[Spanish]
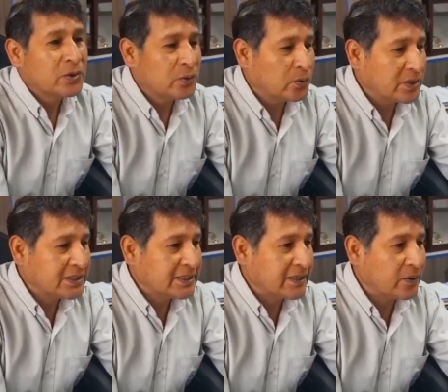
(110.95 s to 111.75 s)
no
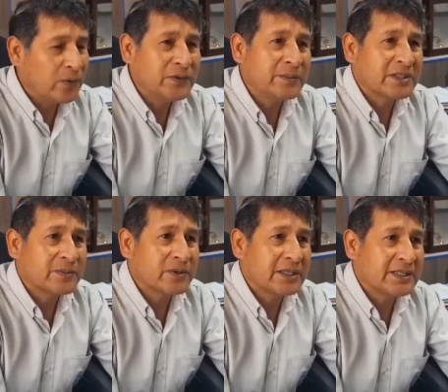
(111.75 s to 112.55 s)
es eh, óptima, se
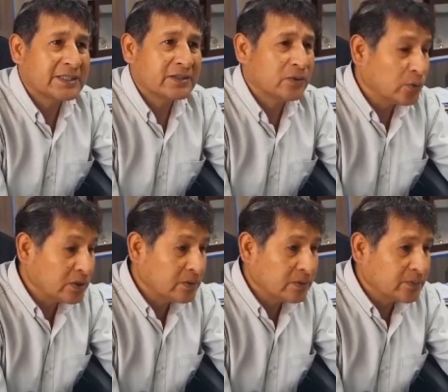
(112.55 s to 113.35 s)
podría decir, no, no
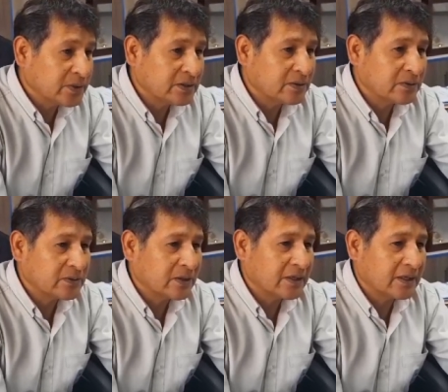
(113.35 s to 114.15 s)
es, no pues,
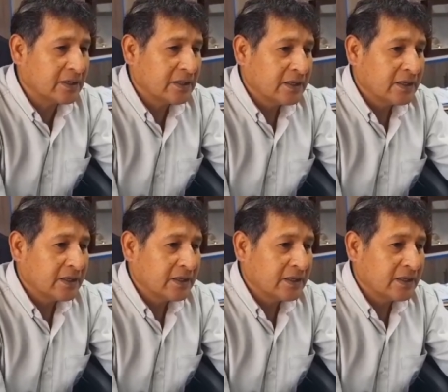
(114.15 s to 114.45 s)
eh,